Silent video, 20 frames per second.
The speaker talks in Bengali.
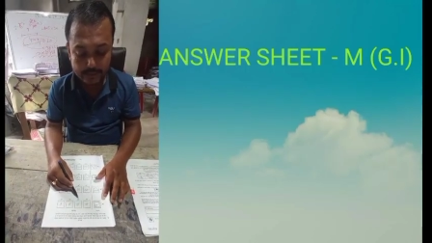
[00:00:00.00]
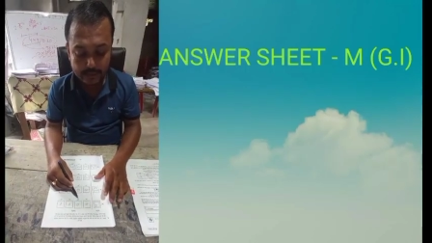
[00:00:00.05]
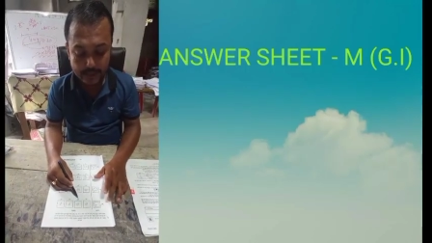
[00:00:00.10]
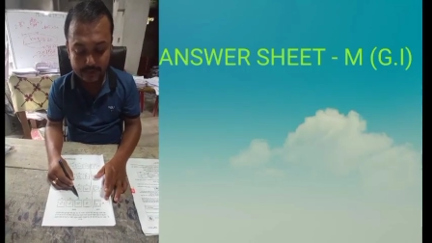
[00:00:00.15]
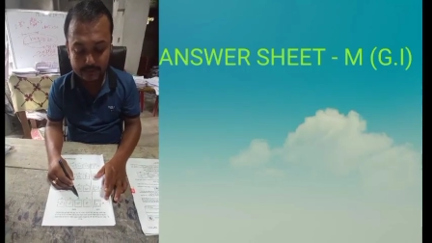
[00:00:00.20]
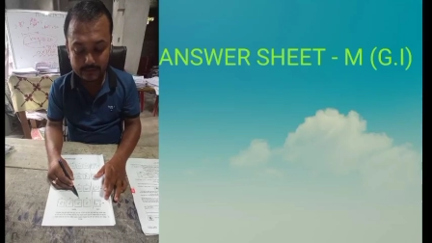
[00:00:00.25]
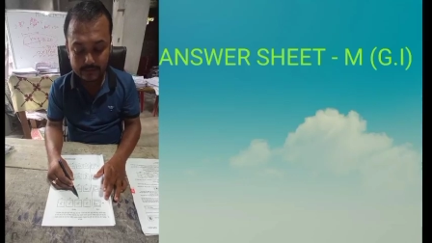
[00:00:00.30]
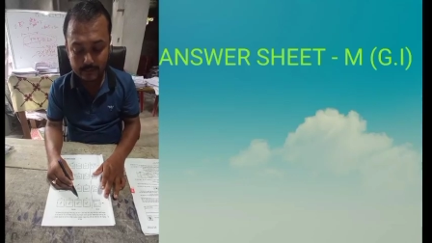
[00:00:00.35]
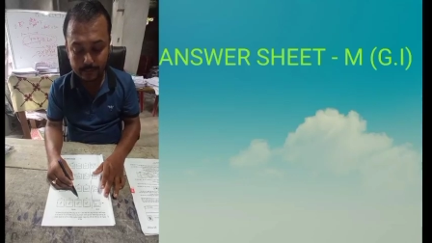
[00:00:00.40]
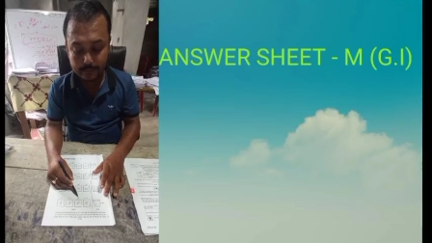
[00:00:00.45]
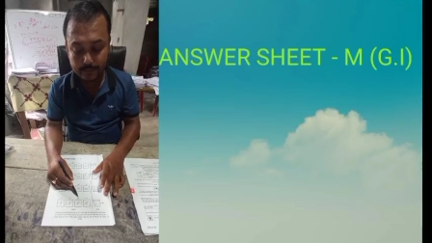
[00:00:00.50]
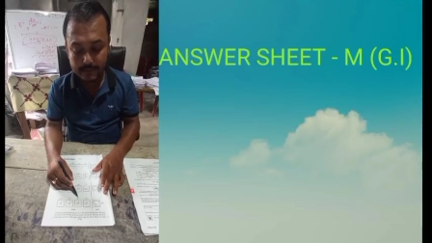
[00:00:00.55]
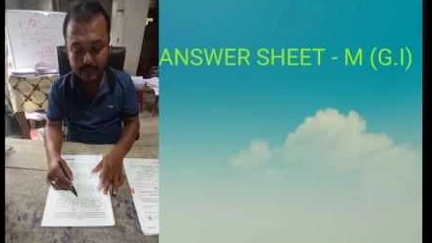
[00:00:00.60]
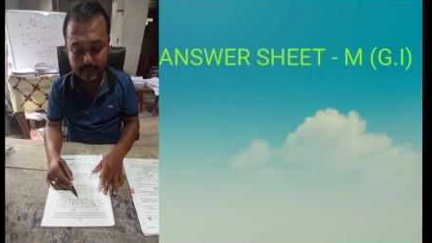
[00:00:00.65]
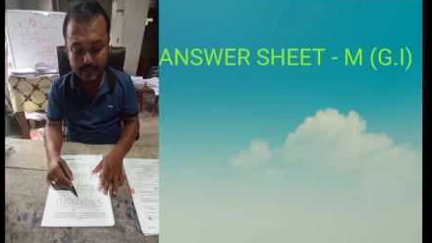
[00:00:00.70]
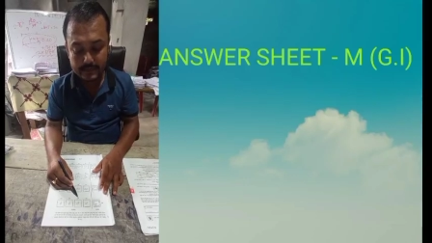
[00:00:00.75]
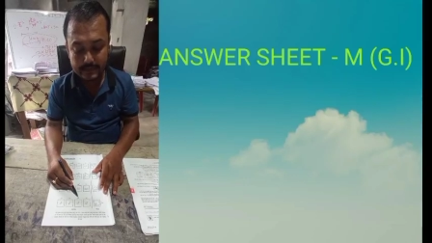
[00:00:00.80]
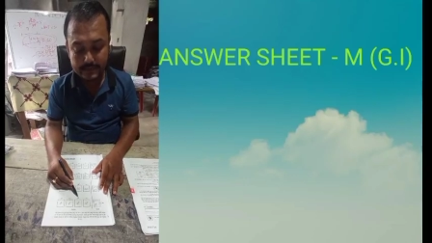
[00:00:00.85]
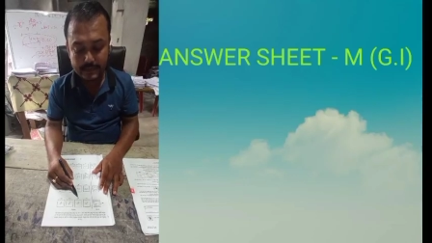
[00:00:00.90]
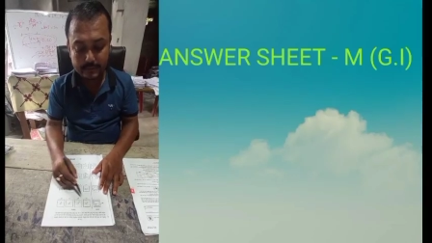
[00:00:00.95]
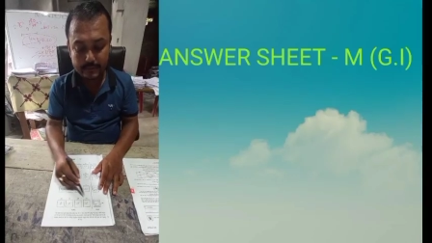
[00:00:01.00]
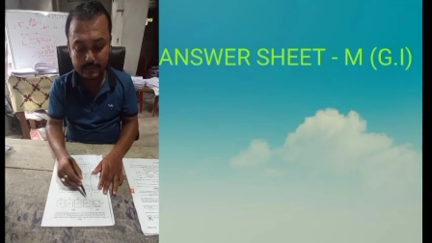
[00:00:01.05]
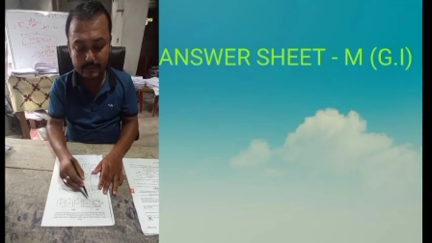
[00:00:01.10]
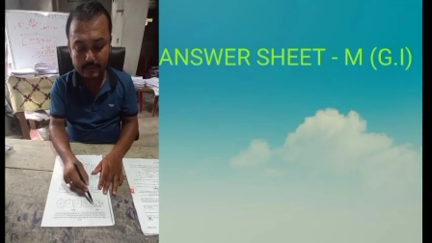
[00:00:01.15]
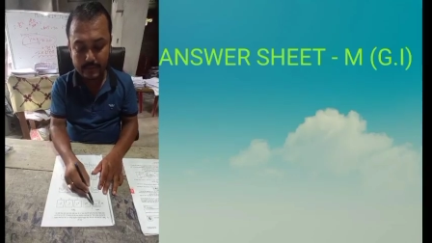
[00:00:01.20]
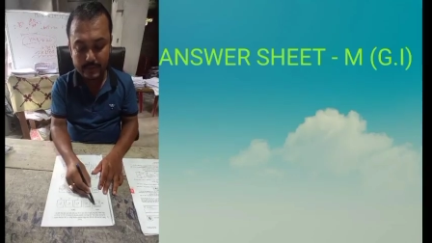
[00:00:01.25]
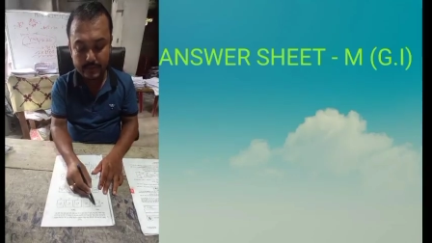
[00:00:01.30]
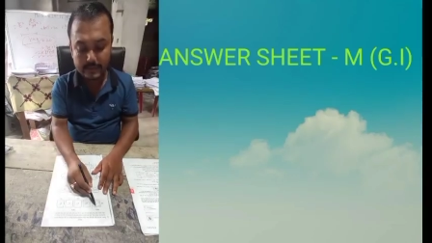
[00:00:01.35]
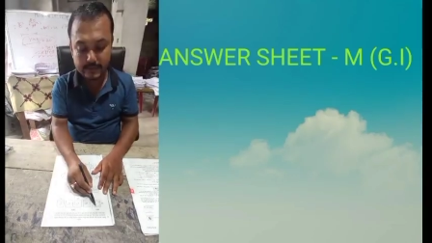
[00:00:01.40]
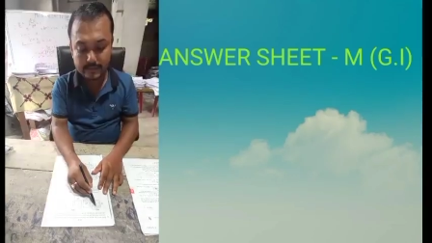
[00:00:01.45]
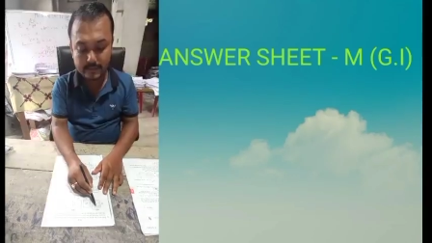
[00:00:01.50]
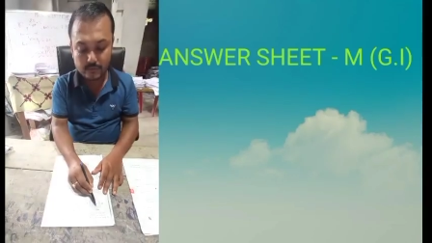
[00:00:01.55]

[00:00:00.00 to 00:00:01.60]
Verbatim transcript: অ্যান্সার বি আসে আমি যদি এখানে